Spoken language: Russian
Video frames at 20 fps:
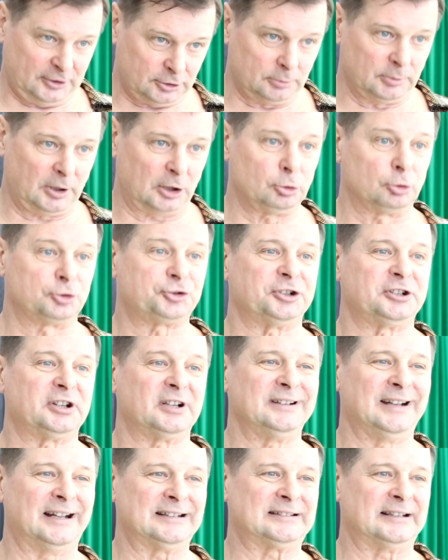В этом году
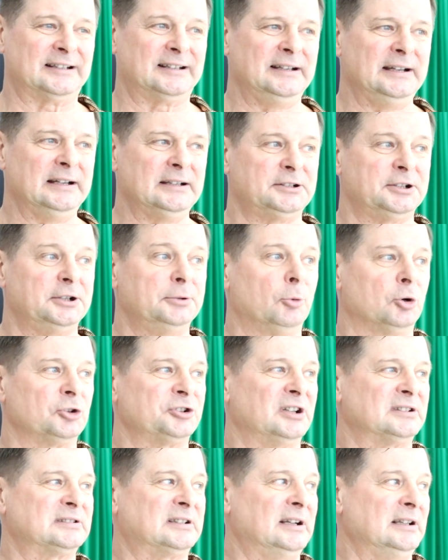14 лет, и
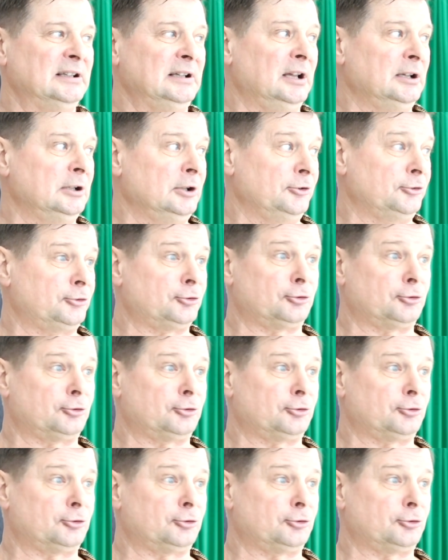можно сказать,